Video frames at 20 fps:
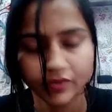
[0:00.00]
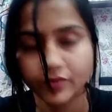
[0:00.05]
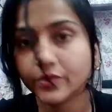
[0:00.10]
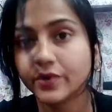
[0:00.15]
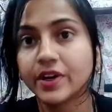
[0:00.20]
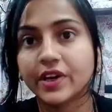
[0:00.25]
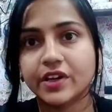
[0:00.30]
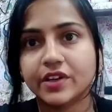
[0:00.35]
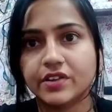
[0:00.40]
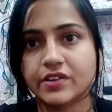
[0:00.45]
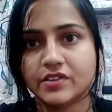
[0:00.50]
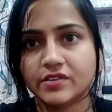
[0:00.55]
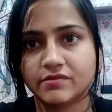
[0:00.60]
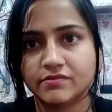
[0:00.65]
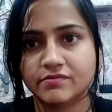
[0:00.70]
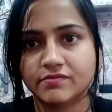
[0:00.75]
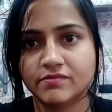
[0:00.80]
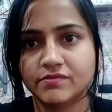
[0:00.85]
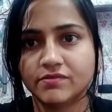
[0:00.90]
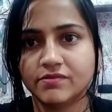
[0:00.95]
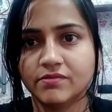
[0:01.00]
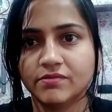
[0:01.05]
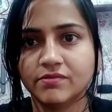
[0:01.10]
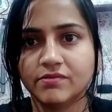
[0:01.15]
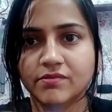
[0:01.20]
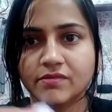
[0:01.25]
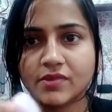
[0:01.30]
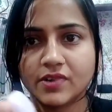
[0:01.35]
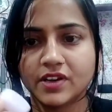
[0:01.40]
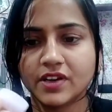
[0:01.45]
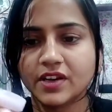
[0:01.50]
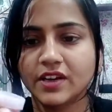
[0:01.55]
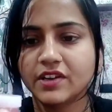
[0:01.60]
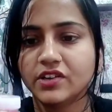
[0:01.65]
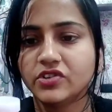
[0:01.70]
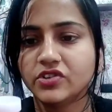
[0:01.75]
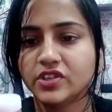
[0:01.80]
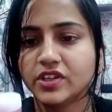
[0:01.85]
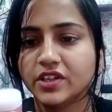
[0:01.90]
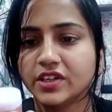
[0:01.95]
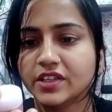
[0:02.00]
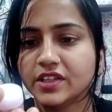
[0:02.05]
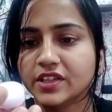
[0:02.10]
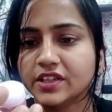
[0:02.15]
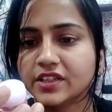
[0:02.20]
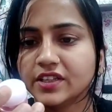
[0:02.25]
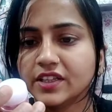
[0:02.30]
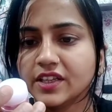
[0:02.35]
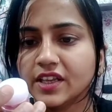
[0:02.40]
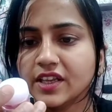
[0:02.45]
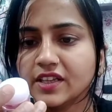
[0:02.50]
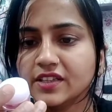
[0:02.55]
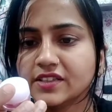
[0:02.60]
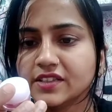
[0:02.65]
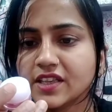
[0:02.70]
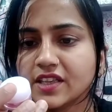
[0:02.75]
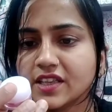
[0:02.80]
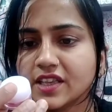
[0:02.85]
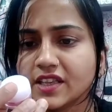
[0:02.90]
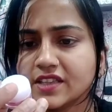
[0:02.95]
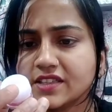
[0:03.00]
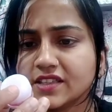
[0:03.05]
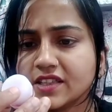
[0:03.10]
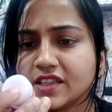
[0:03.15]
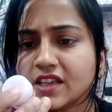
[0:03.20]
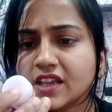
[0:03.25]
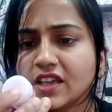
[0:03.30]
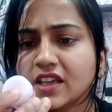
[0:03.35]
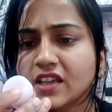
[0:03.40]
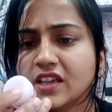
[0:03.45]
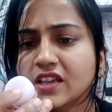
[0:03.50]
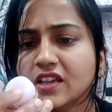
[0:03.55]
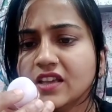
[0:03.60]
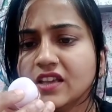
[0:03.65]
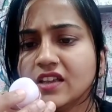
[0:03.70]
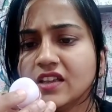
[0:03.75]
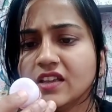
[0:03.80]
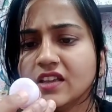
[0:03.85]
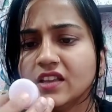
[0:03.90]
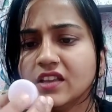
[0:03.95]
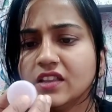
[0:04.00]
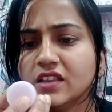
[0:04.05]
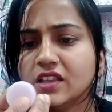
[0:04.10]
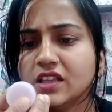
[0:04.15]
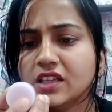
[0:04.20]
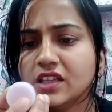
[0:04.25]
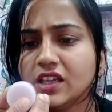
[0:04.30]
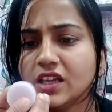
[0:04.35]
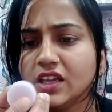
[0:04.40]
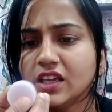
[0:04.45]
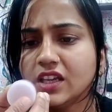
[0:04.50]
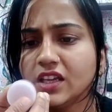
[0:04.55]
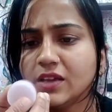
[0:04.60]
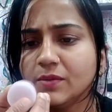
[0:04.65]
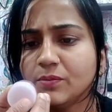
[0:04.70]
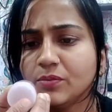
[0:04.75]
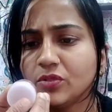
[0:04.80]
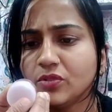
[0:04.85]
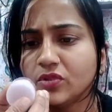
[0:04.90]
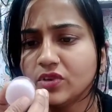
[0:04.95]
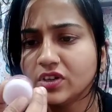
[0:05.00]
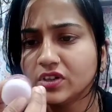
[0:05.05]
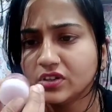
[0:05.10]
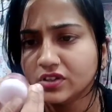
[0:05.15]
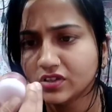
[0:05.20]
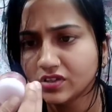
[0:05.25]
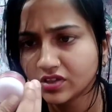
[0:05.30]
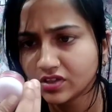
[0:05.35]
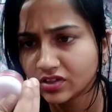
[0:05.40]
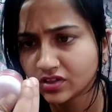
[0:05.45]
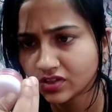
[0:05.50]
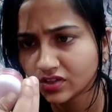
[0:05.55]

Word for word: रेड रेड शेड देखते हैं इसकी कैसी है देखिए ये प्रोडक्ट